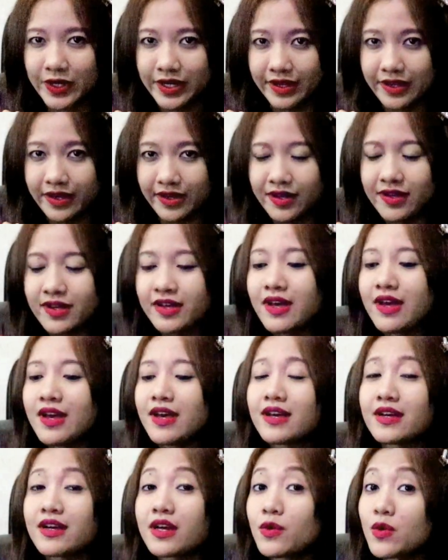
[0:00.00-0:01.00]
ya
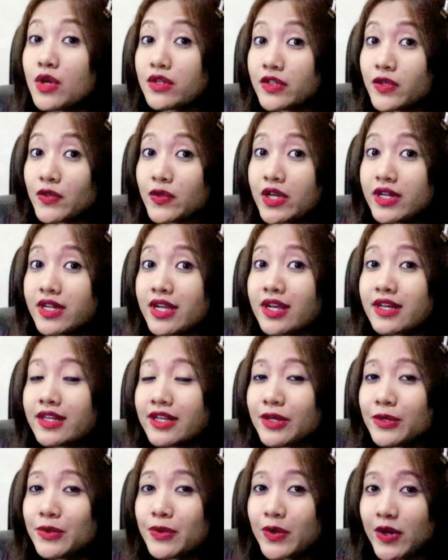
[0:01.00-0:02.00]
karena waktu itu ada yang
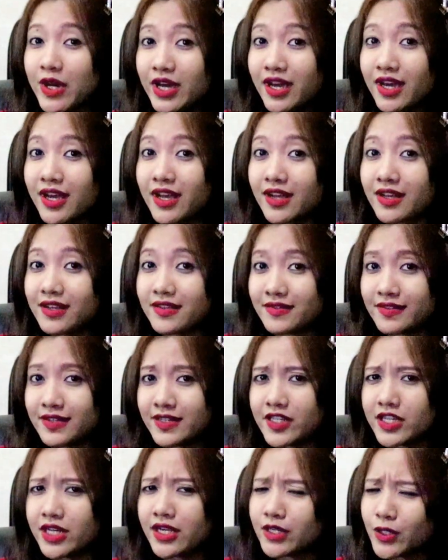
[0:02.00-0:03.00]
request
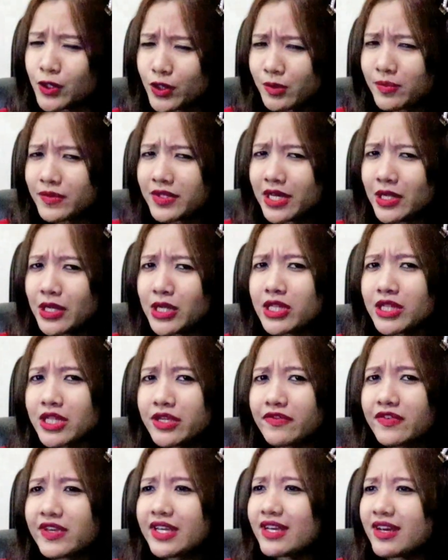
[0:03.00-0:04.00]
di channel YouTube Saran
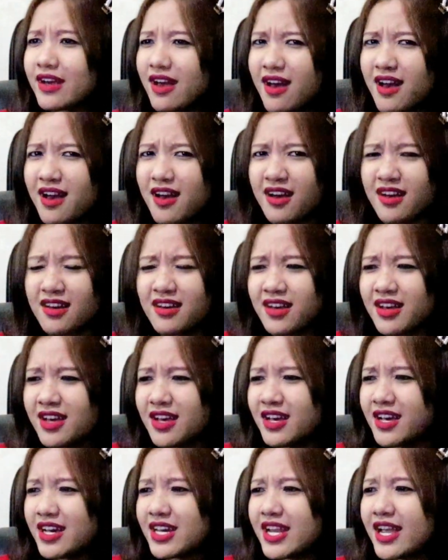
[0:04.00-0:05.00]
Kak
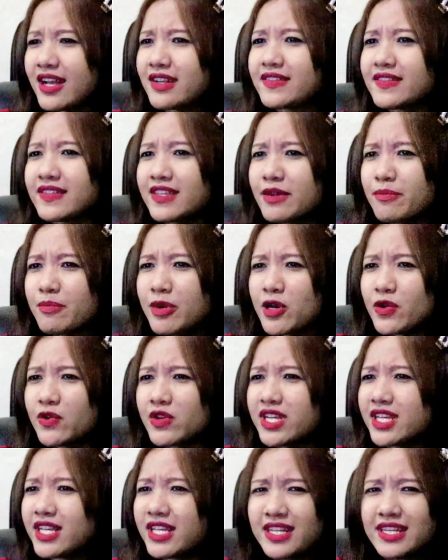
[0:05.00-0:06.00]
reaksi
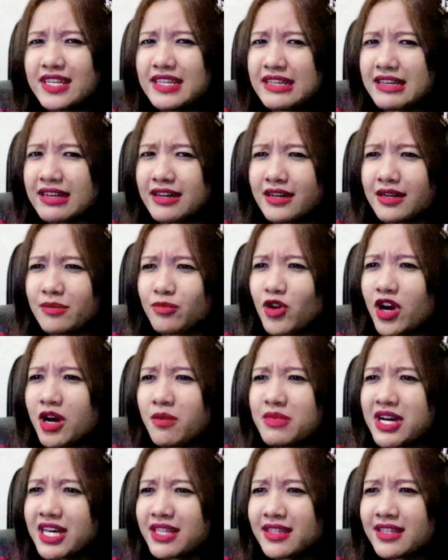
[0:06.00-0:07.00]
Paru di India
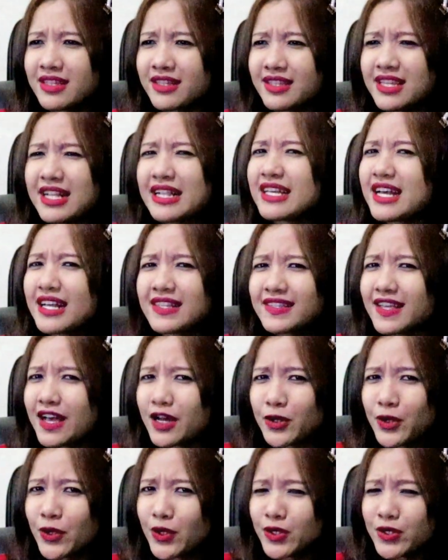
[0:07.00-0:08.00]
Muhabbat Dilka
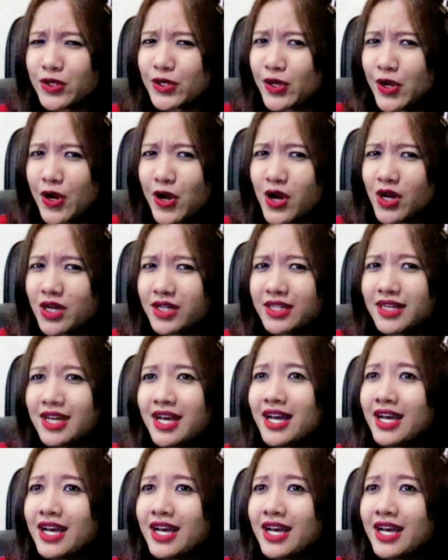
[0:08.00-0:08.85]
Sakon dong